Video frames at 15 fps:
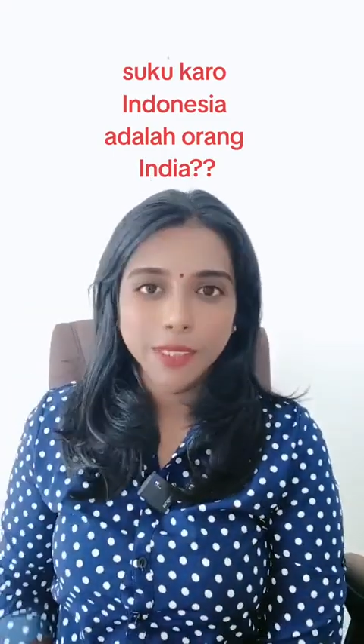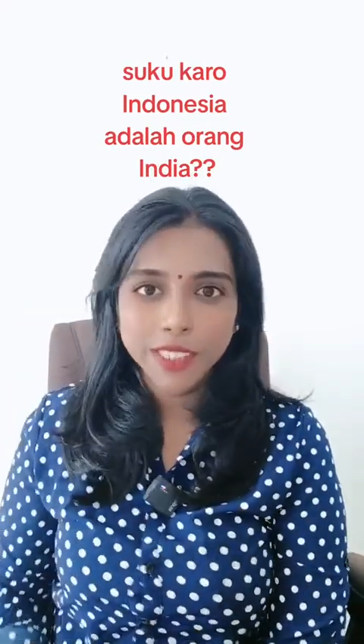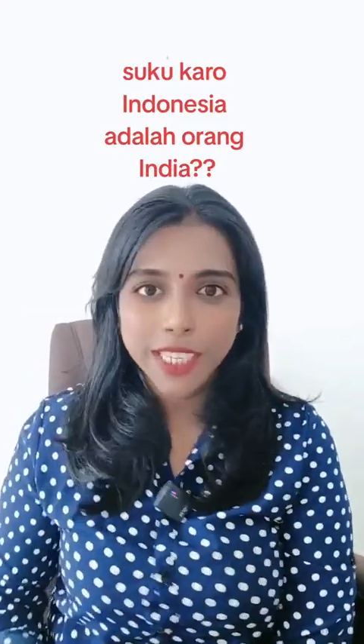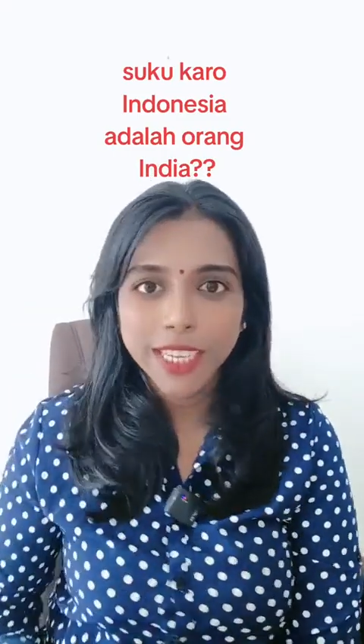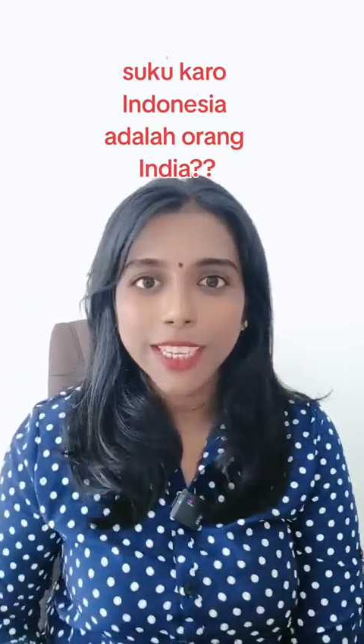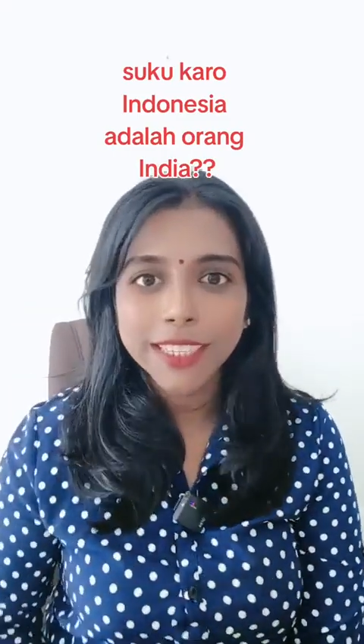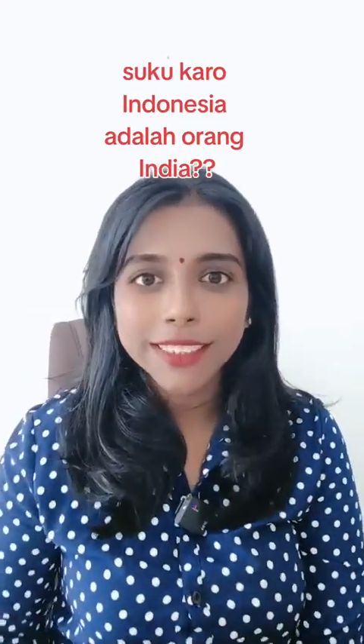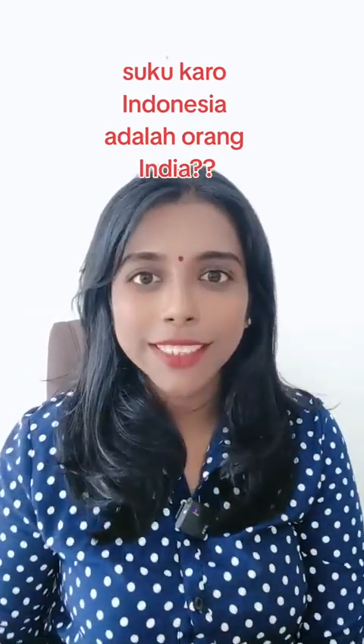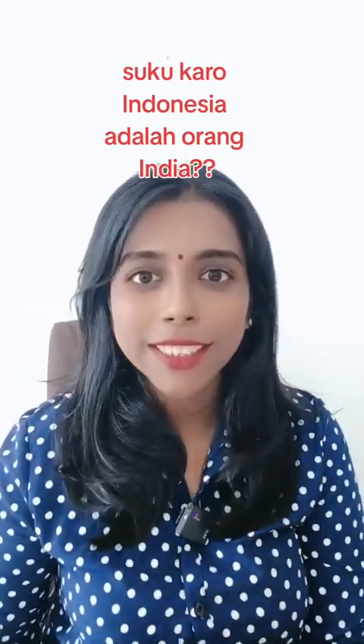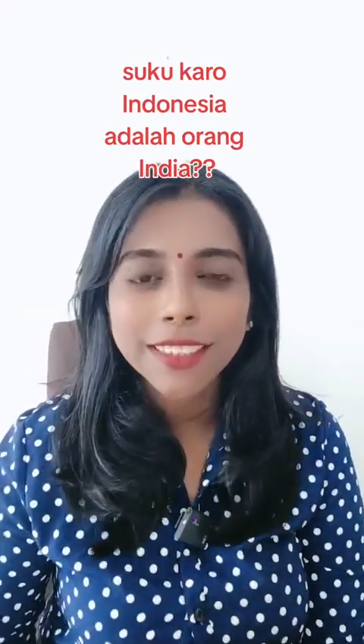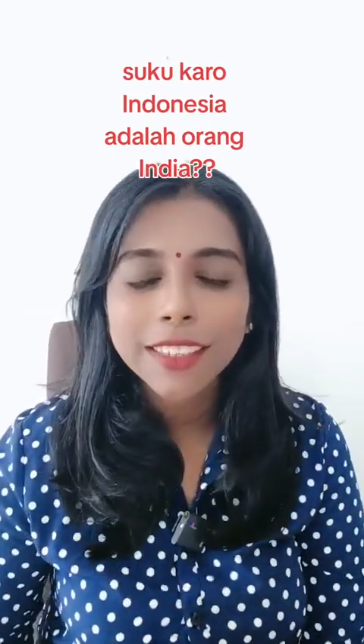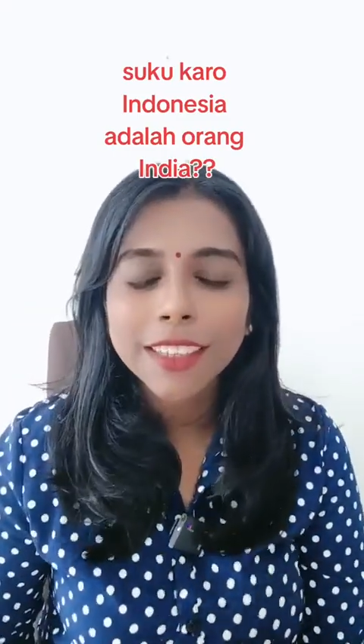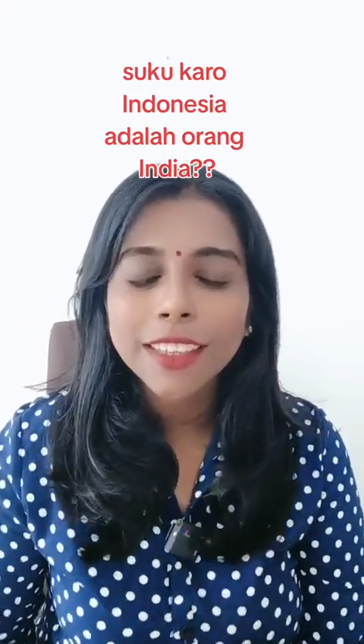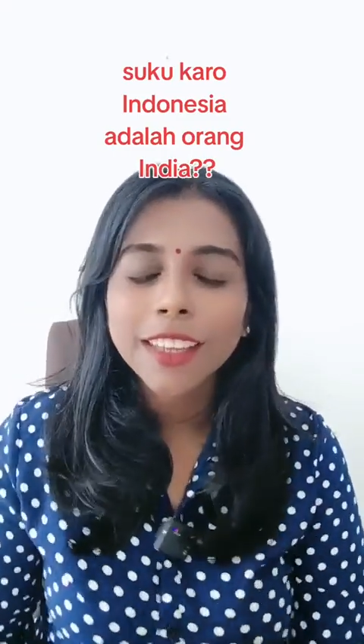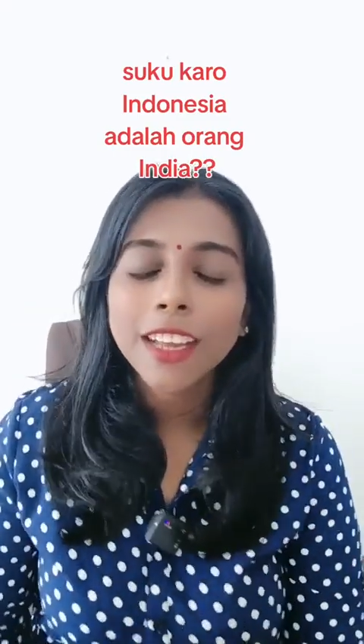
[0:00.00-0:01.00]
Percaya nggak sih?
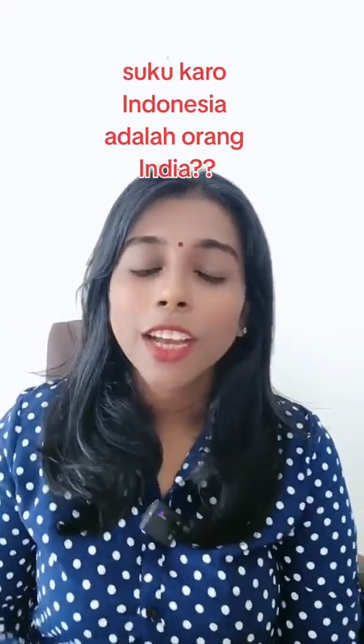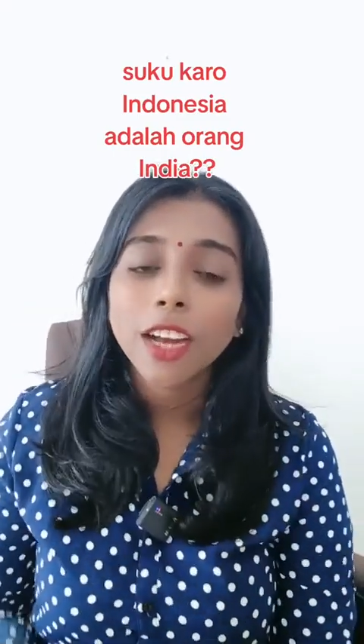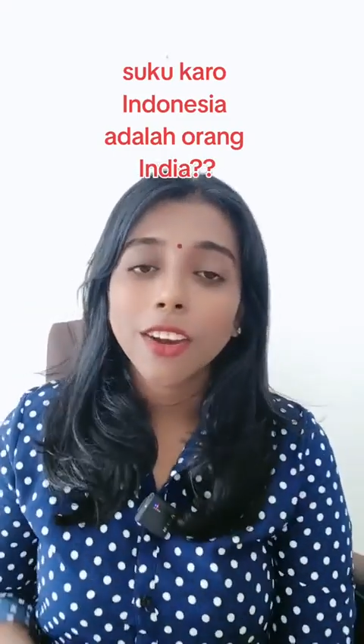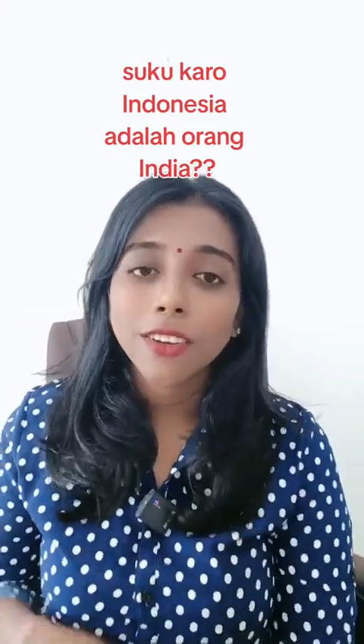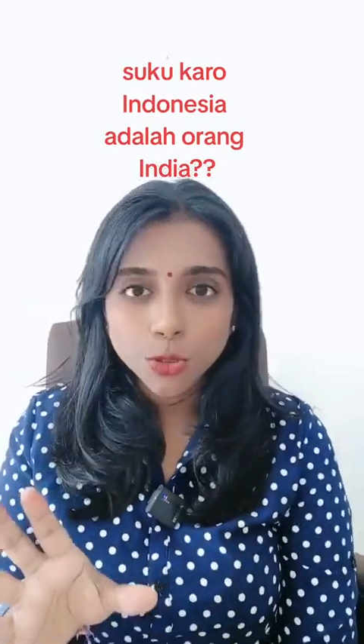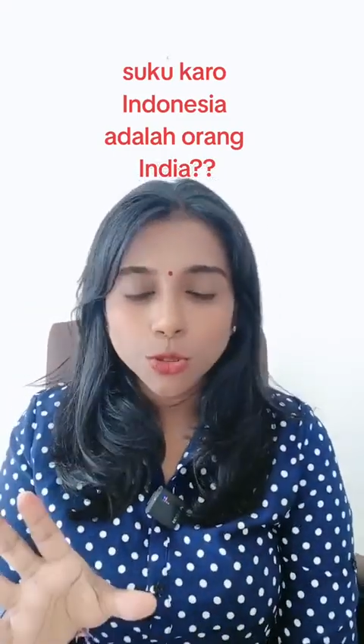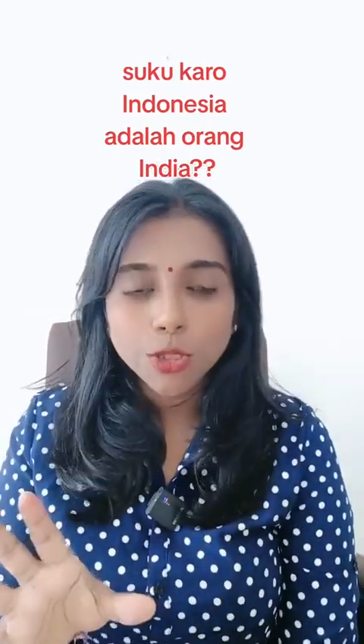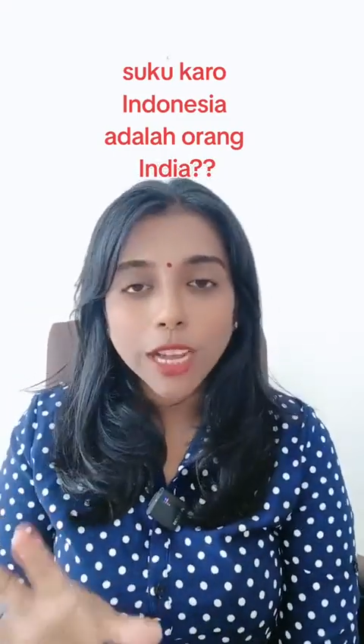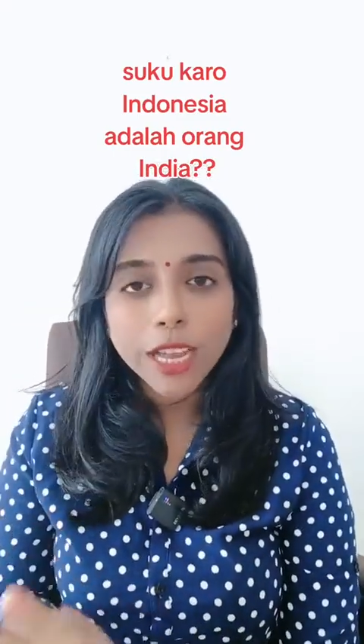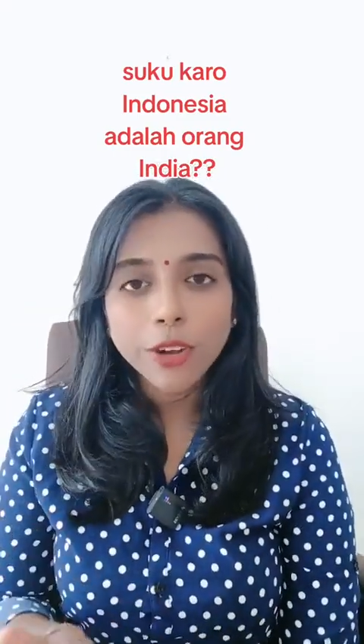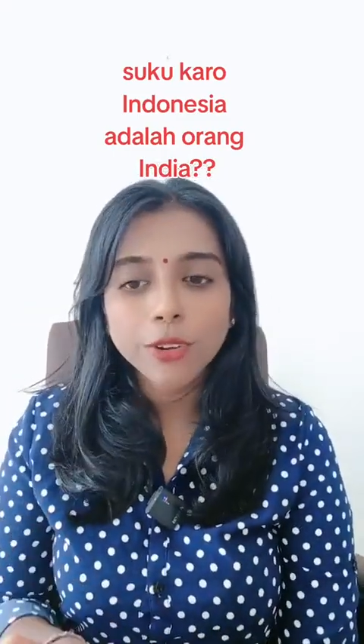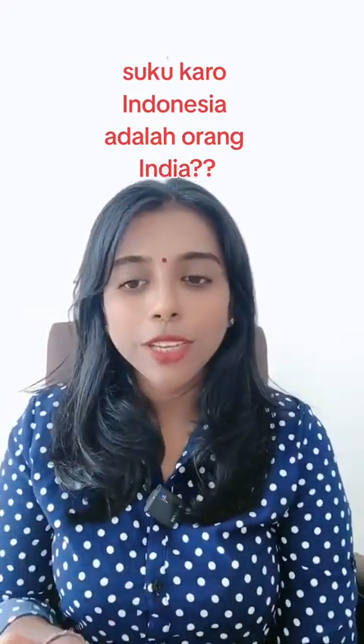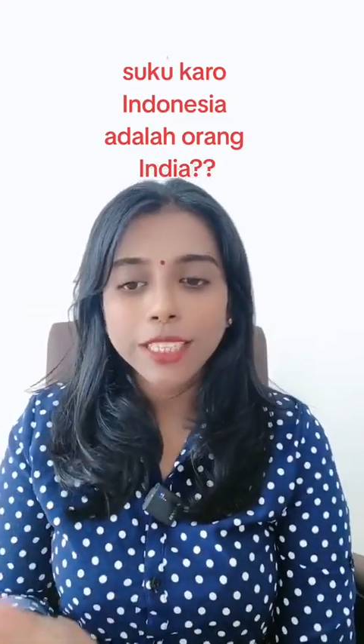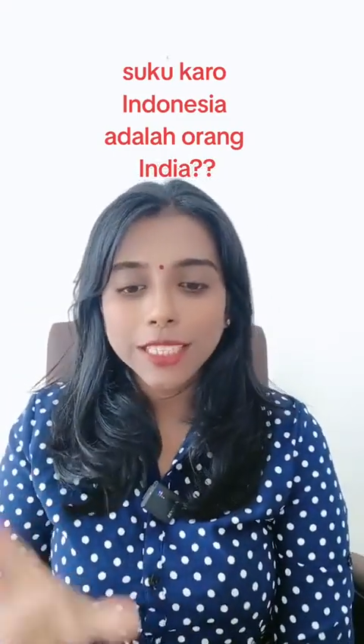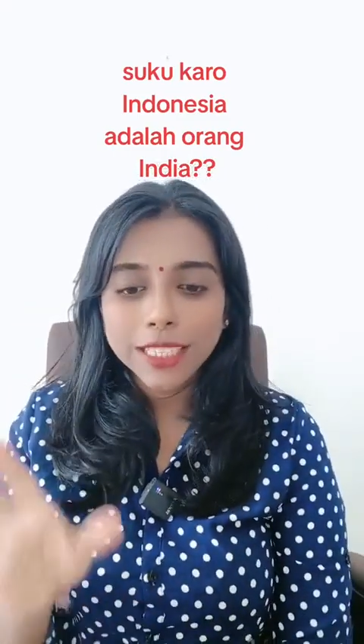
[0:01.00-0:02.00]
Suku
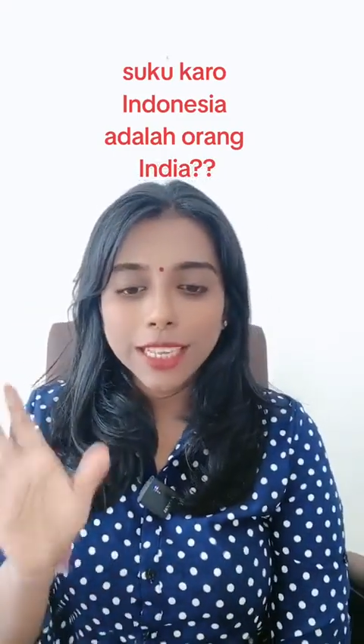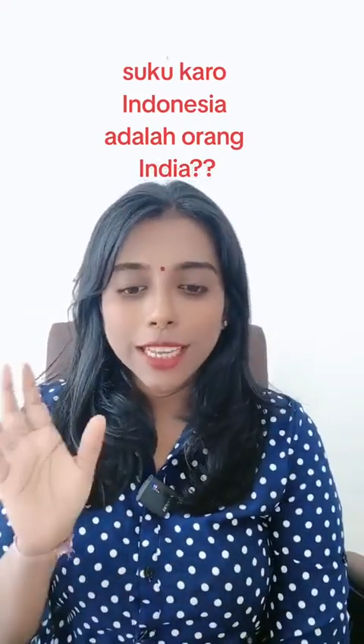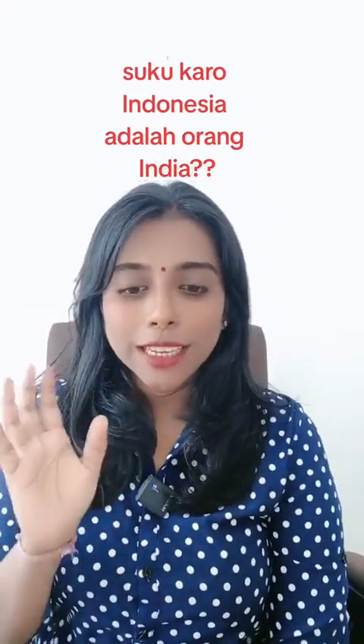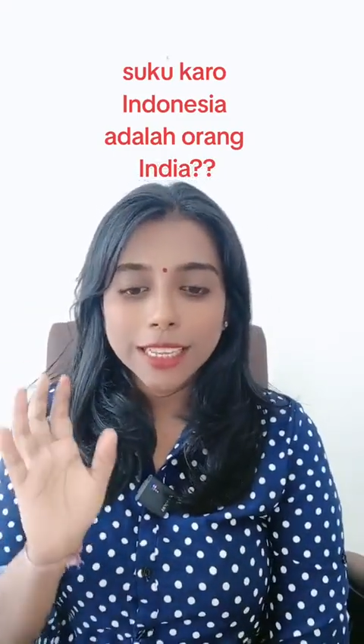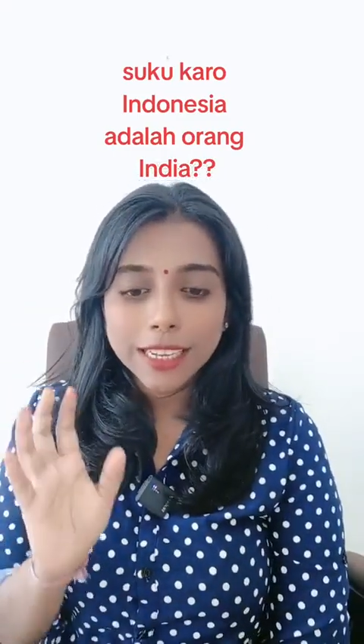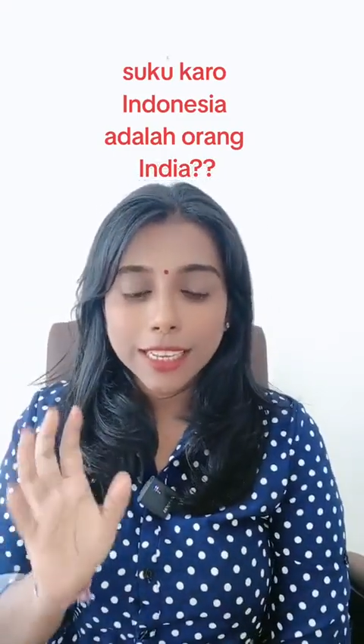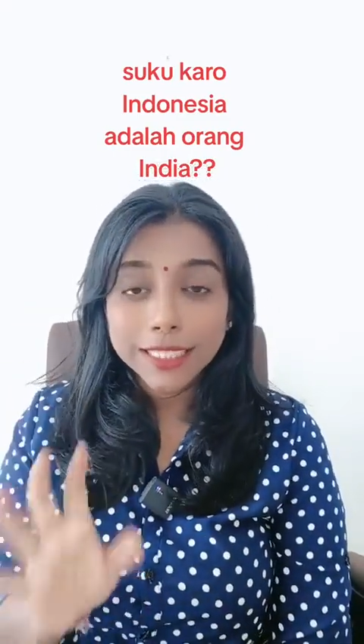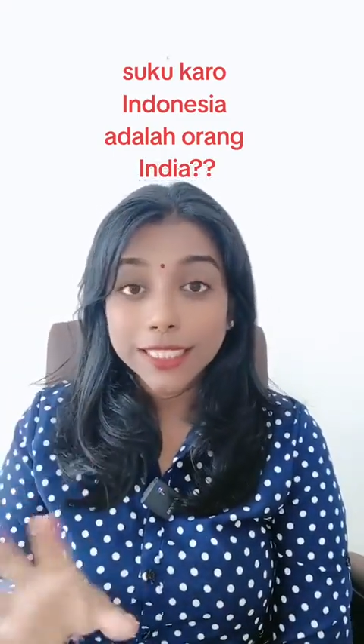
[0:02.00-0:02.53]
Karo ini adalah